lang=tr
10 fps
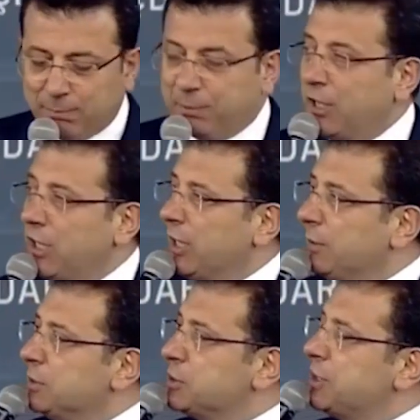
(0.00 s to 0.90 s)

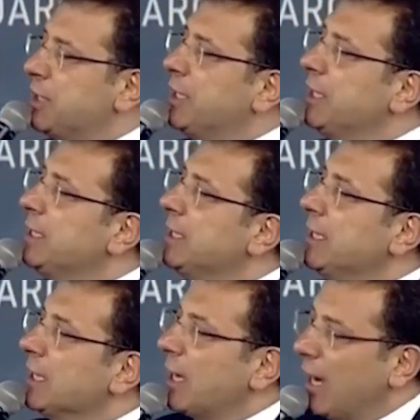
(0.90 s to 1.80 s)
birliğimizi,
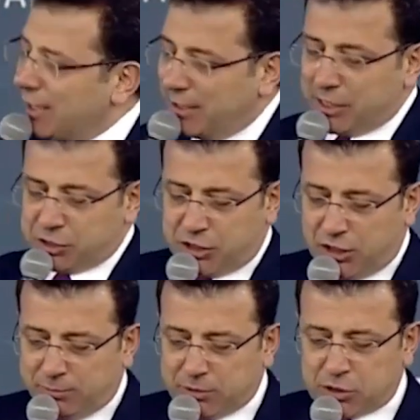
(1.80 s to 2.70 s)

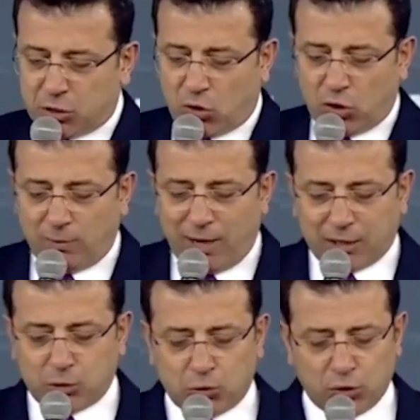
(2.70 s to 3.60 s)
kardeşliğimizi
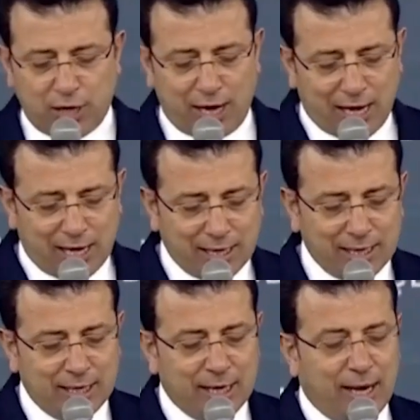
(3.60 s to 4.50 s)
korumak uğruna
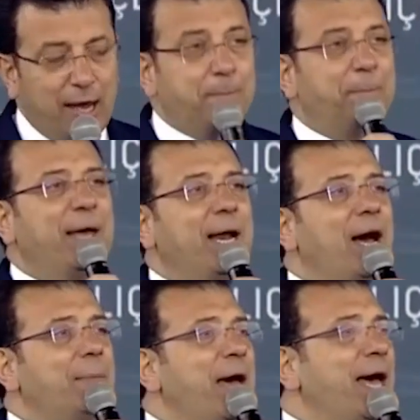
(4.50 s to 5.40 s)
hep
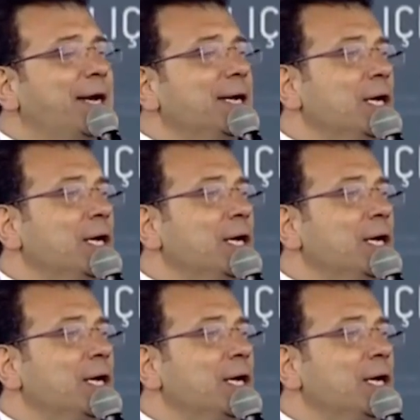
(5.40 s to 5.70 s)
beraber